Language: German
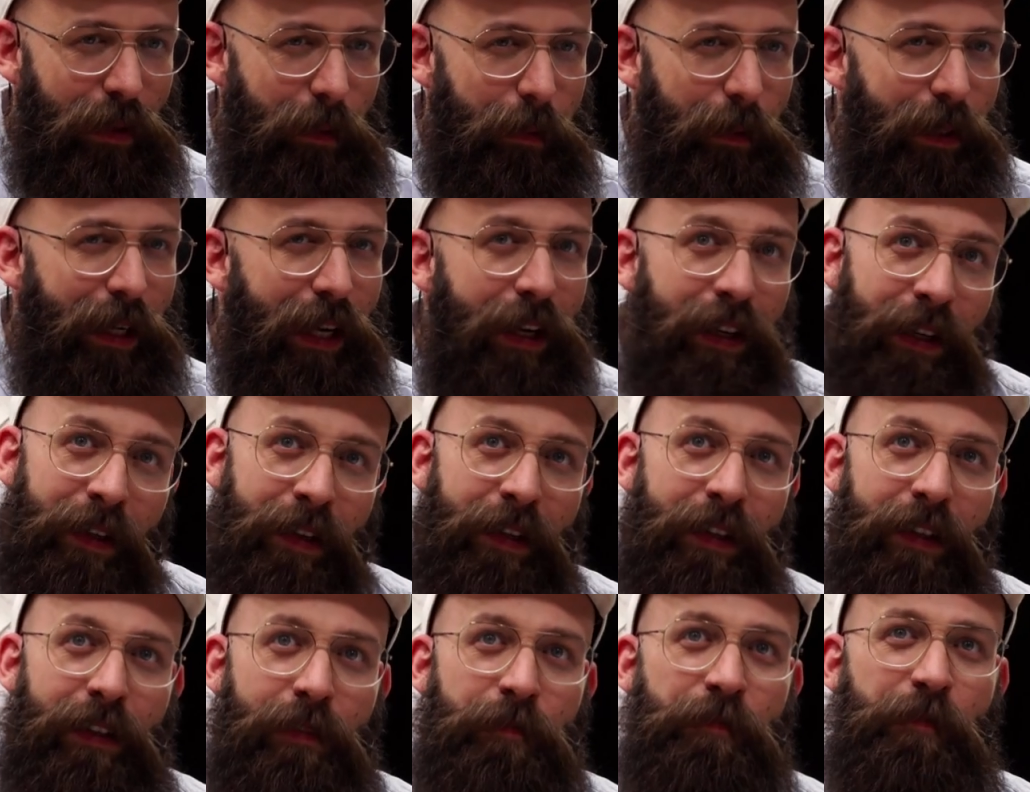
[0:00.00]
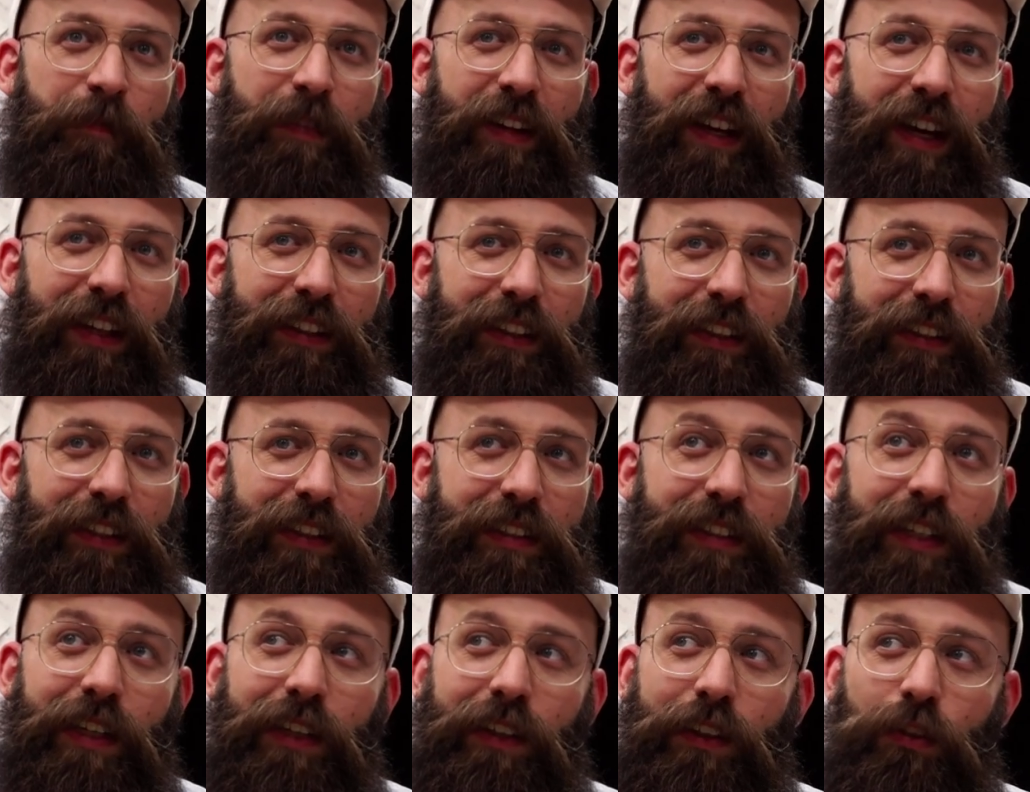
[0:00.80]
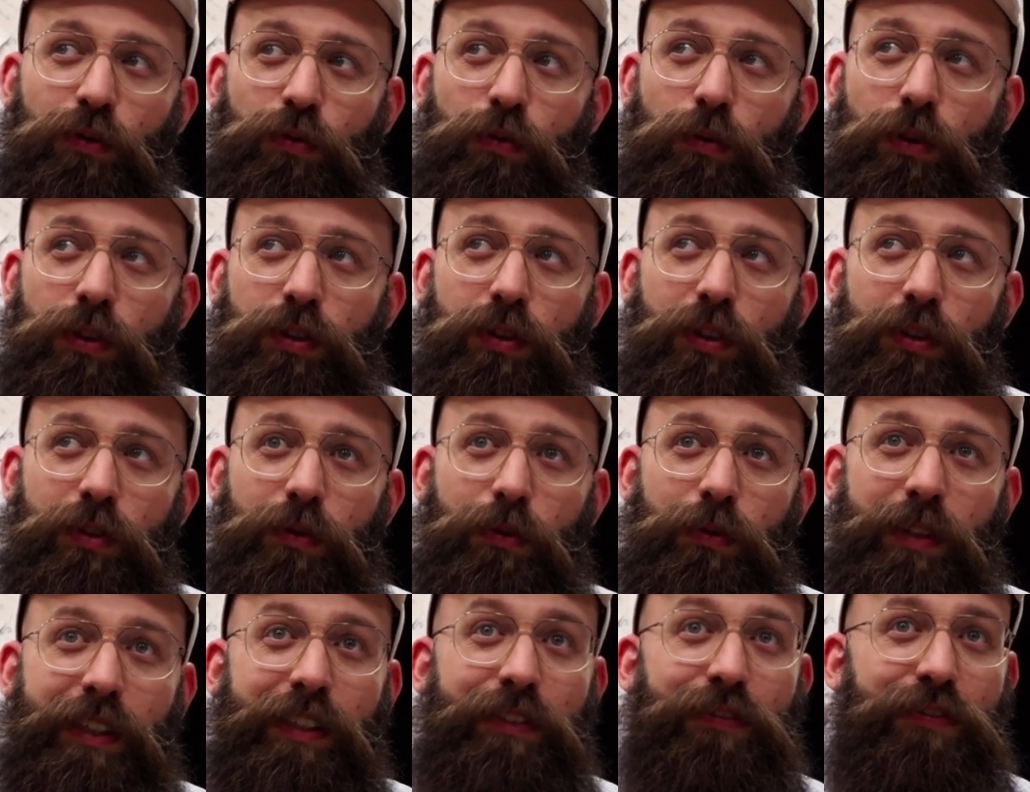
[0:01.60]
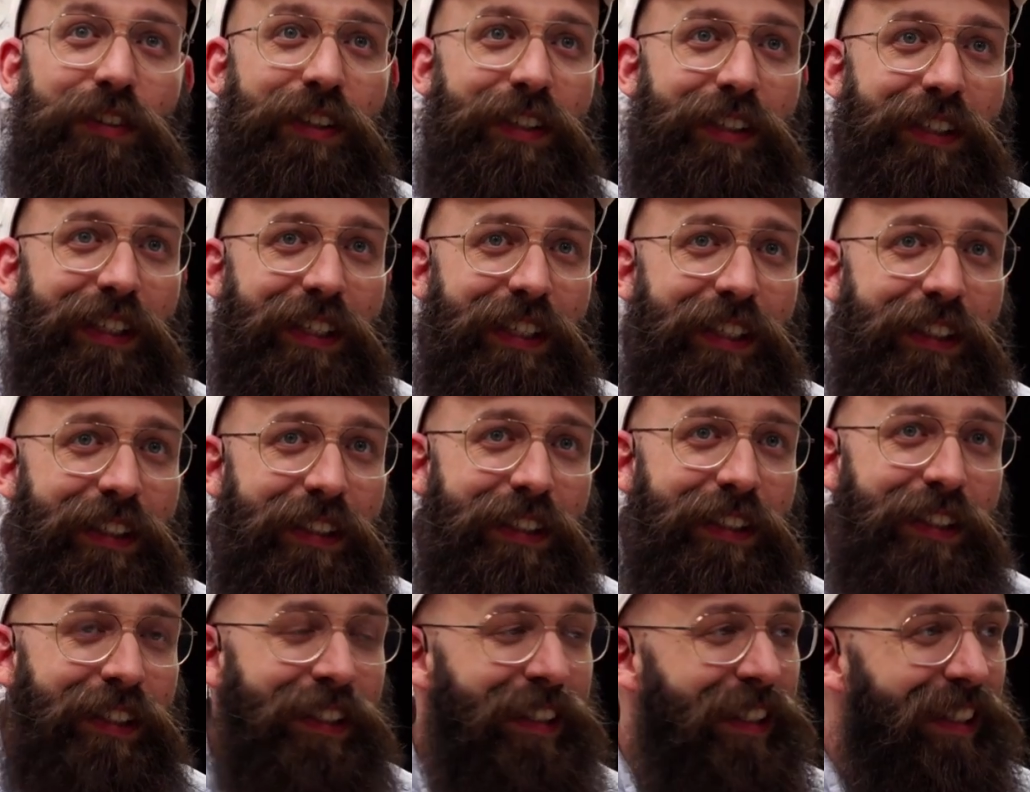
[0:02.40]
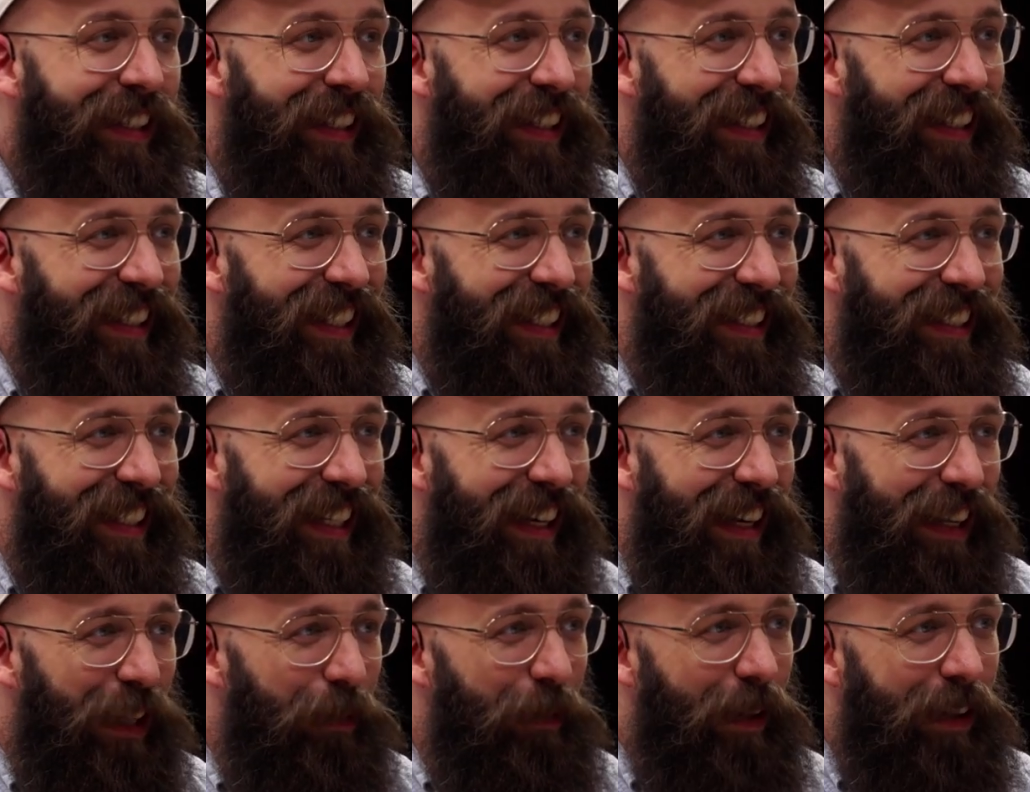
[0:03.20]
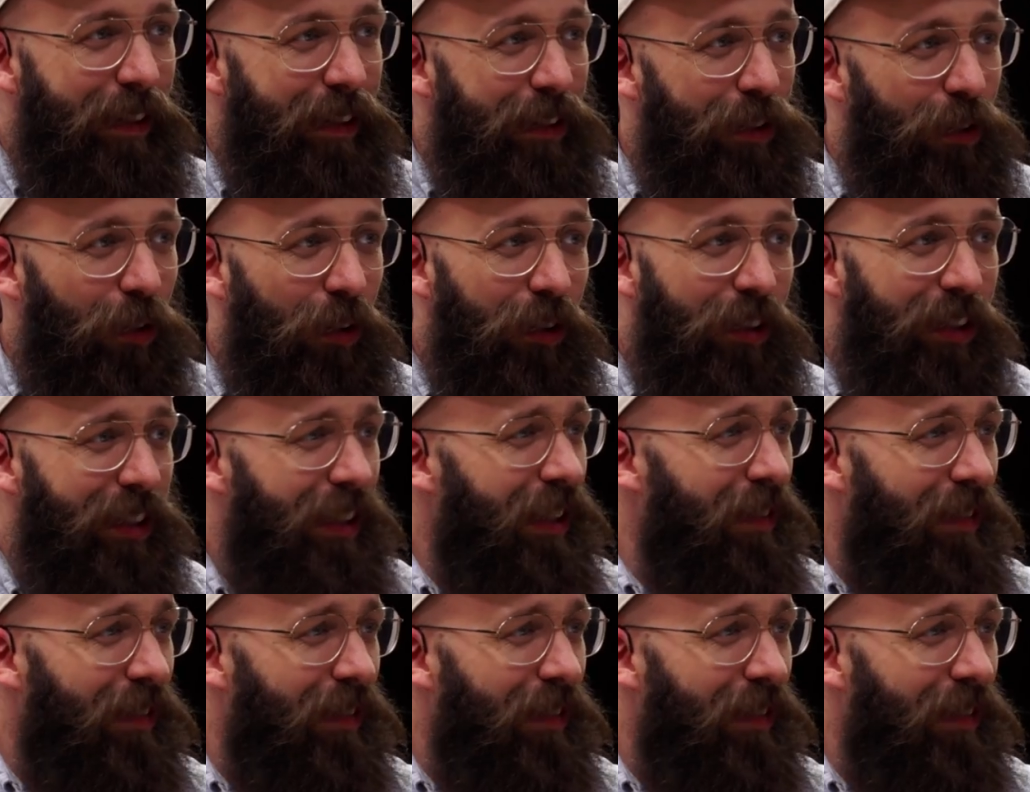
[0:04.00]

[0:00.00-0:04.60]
Aber da hatte ich tatsächlich die Schule schon so infiltriert, dass sie gar nicht mehr anders konnten.